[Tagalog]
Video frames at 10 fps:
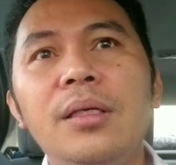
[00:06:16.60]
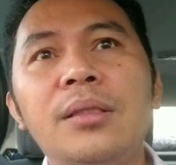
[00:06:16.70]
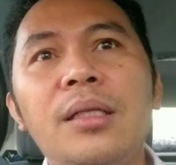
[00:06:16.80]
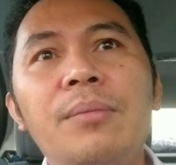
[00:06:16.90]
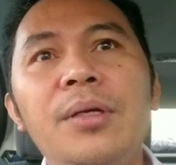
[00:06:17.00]

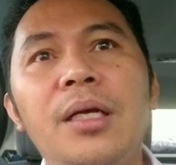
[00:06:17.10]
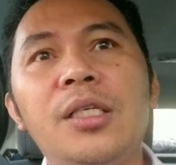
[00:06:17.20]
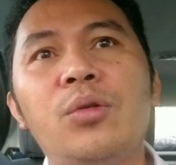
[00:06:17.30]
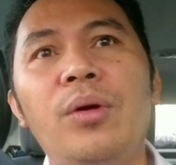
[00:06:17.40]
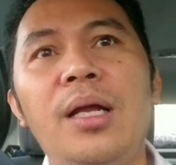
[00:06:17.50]
sa tabi ng
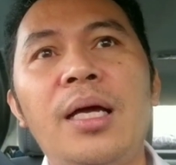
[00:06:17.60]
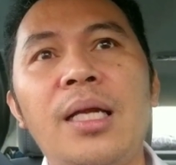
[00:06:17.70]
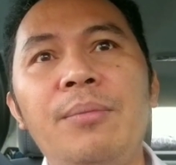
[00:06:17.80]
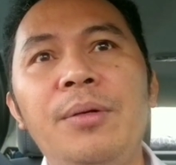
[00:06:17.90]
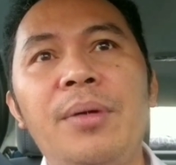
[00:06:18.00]
eskwelahan
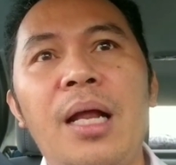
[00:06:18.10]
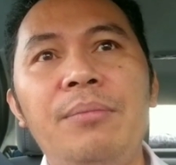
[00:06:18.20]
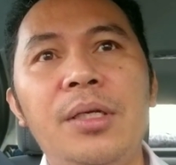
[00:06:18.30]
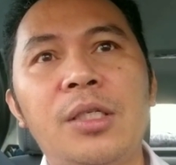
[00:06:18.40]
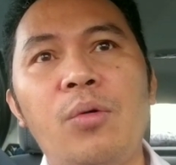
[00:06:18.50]
namin
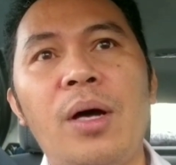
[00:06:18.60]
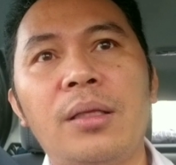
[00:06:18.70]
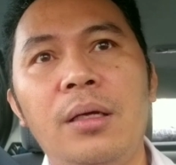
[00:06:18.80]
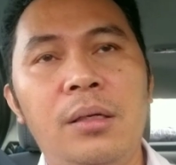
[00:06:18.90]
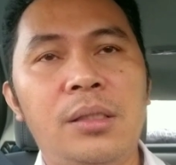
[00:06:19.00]
maraming
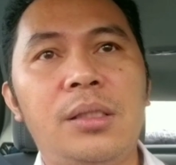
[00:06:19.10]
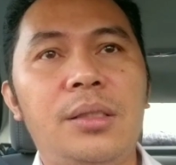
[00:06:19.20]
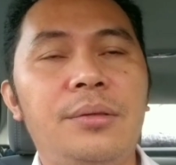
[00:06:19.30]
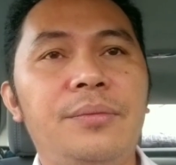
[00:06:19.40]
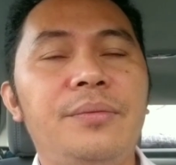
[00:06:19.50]
squatters.